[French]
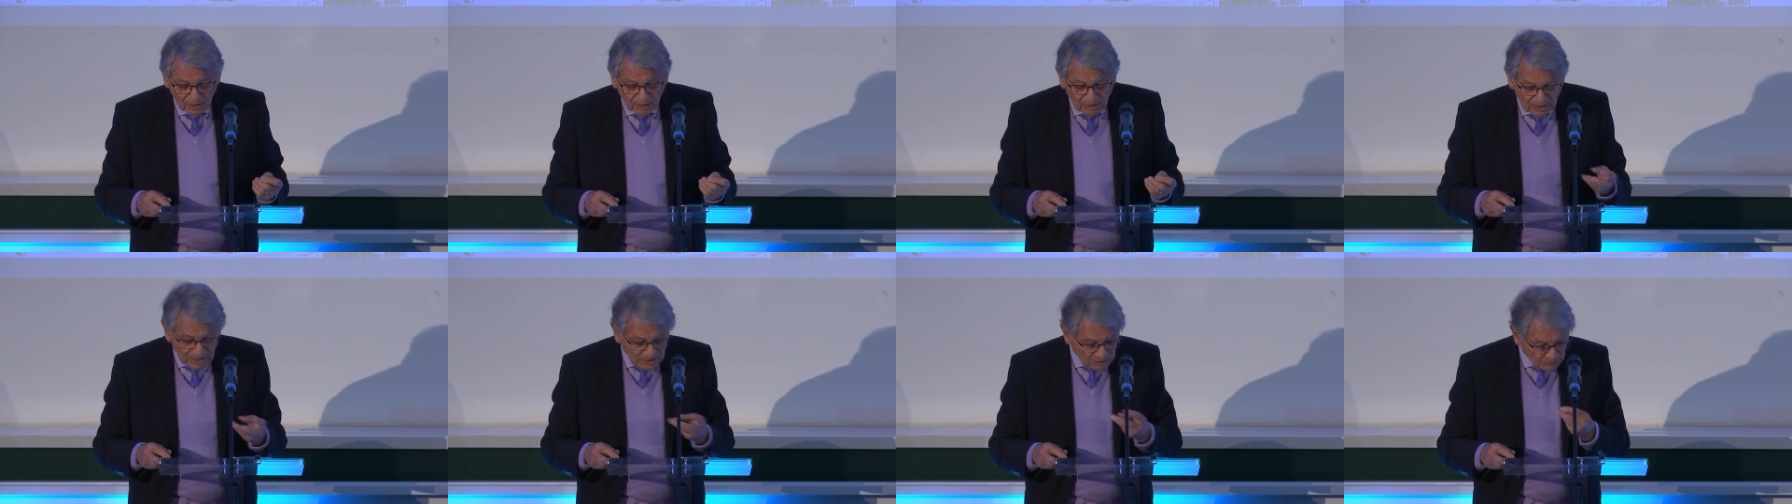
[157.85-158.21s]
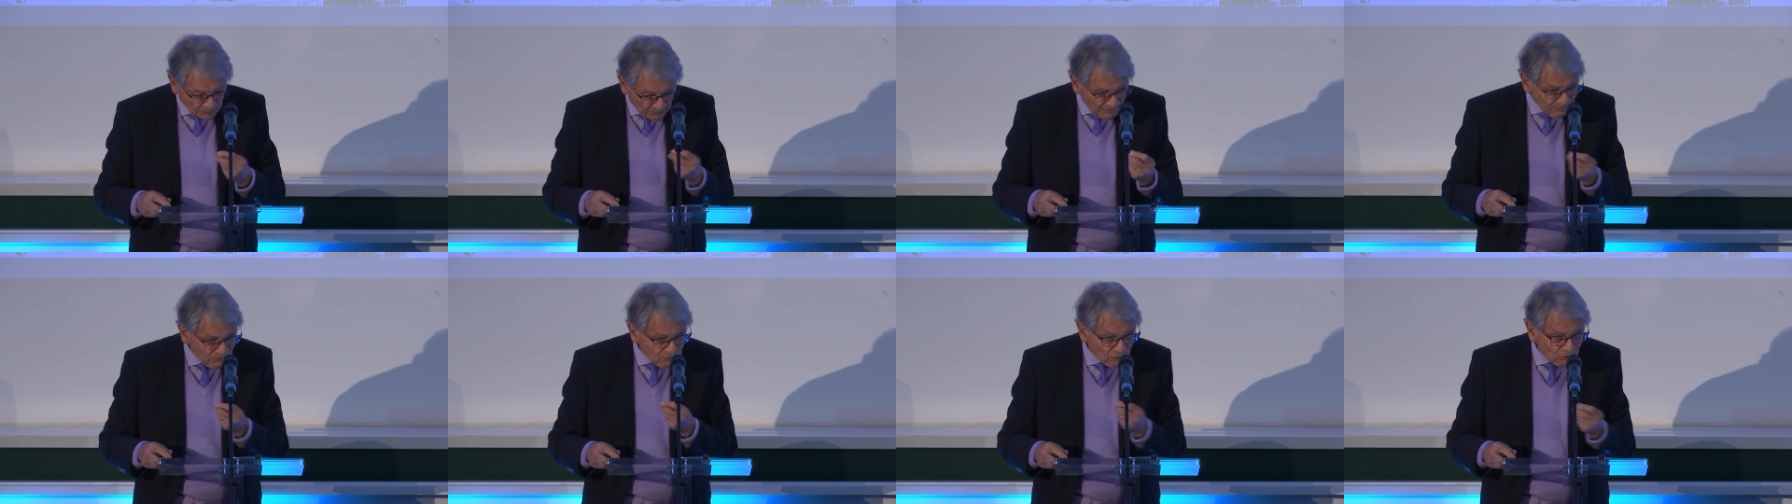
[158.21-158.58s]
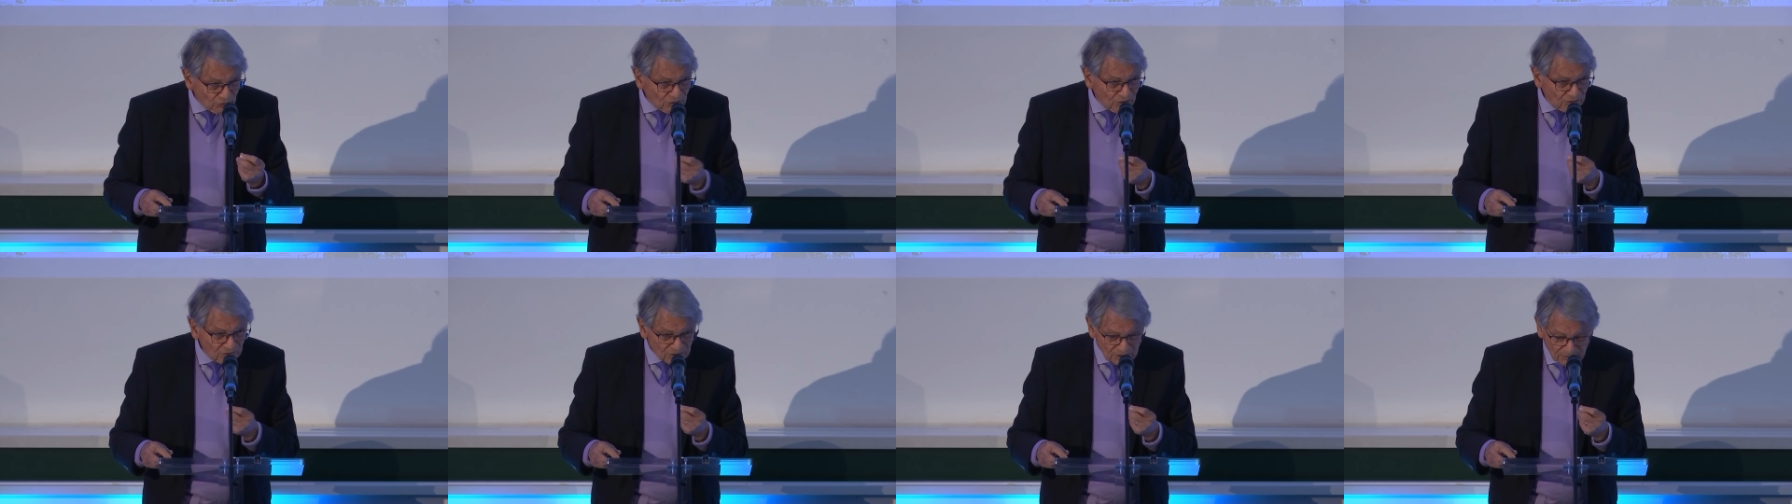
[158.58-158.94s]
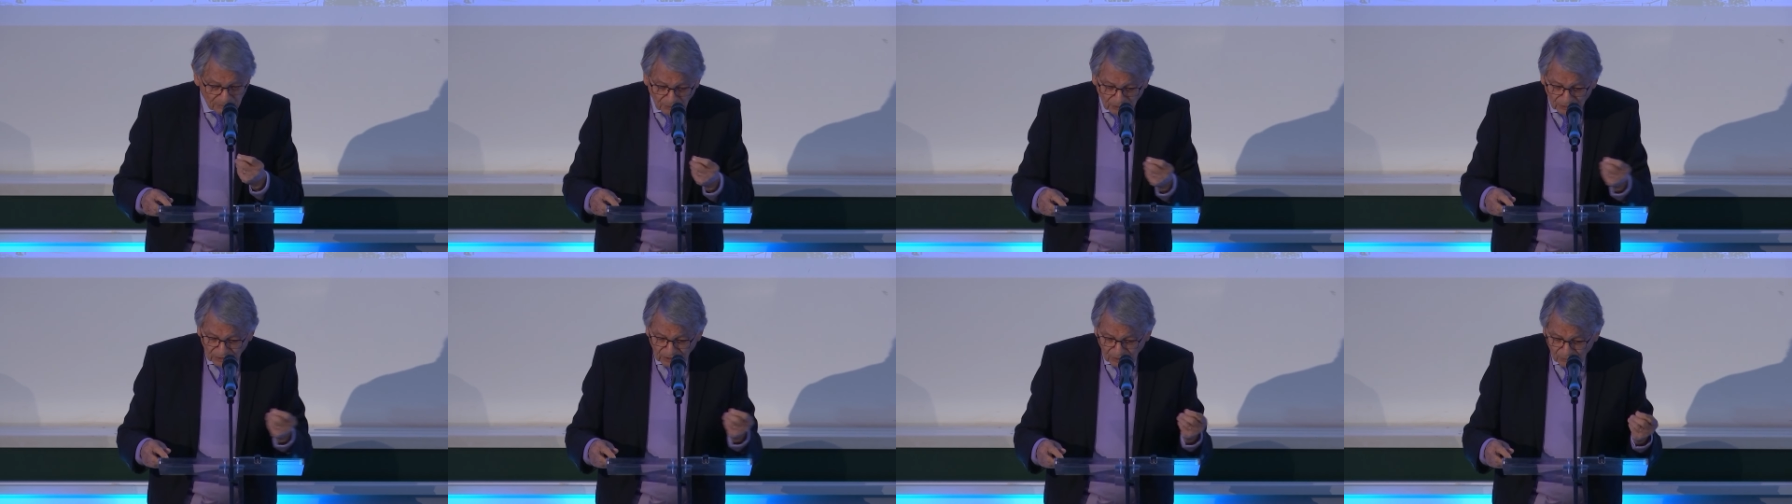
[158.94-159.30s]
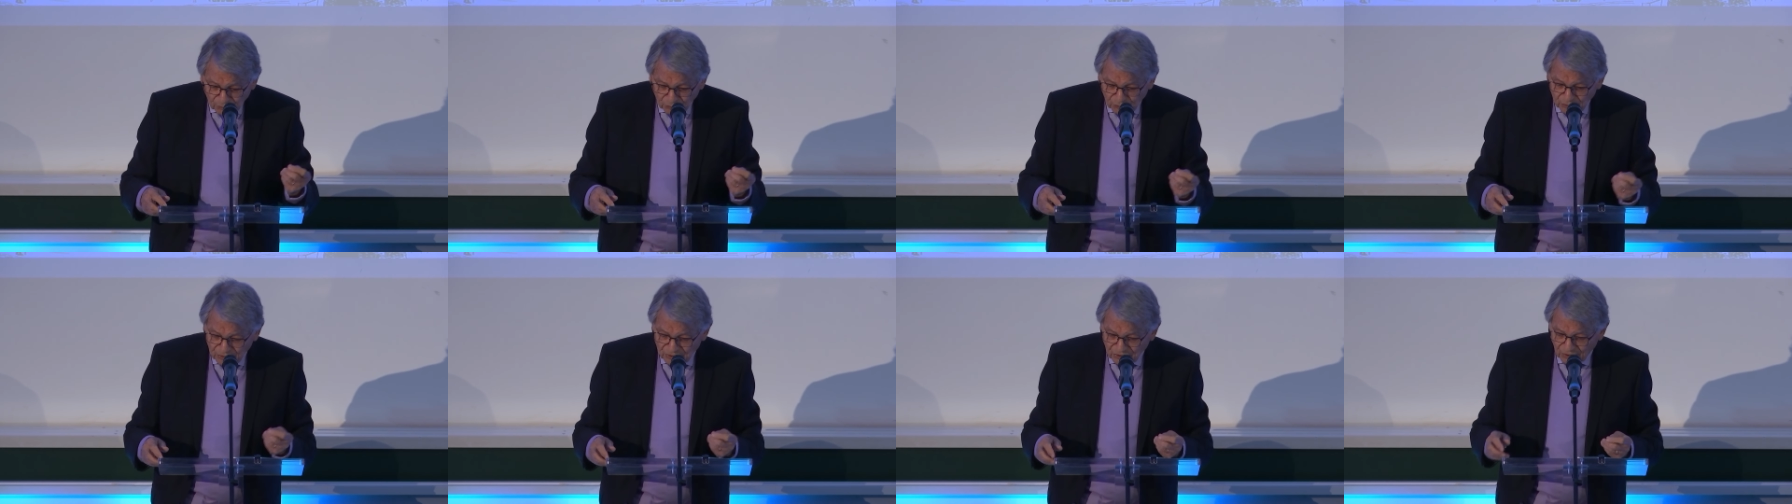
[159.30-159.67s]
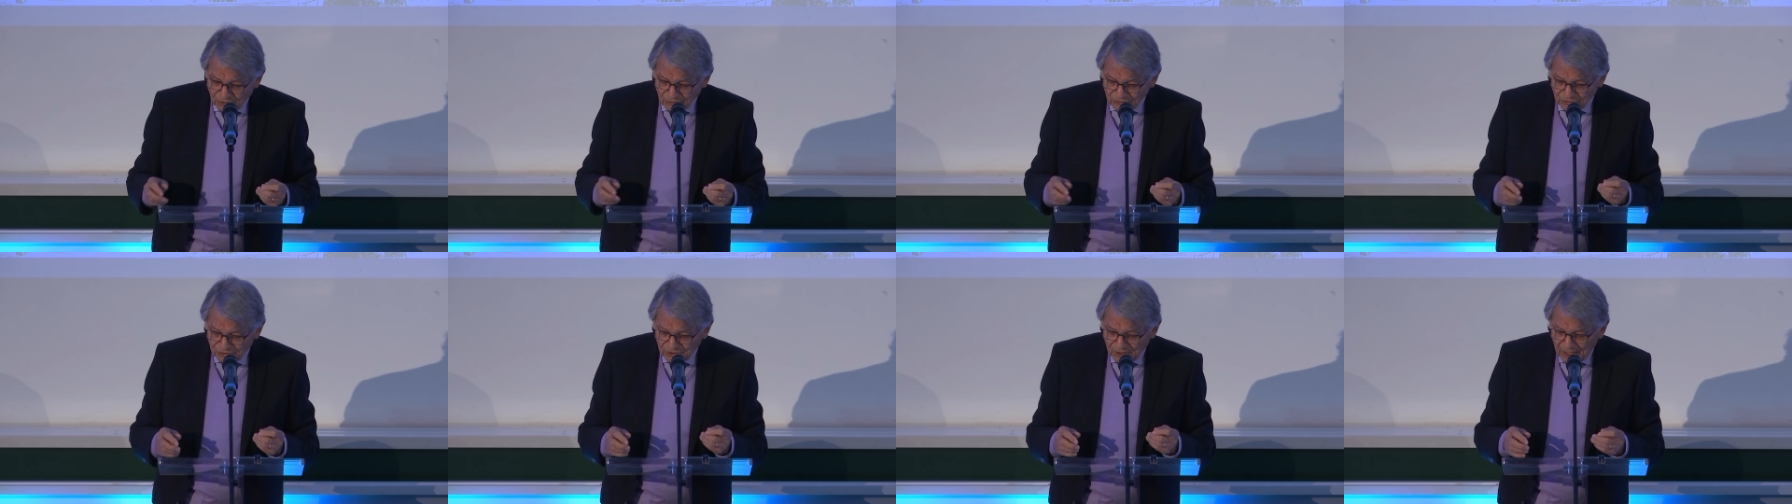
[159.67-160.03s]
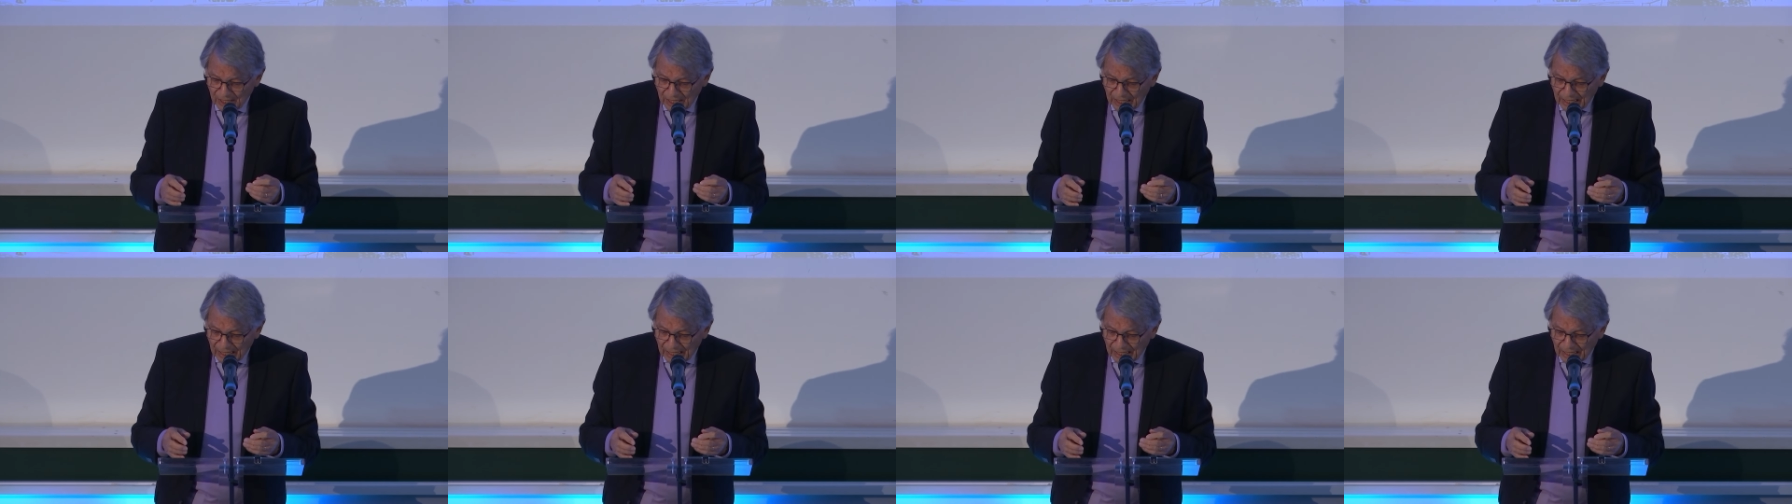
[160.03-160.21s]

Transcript: Il exprime ce sentiment d'impuissance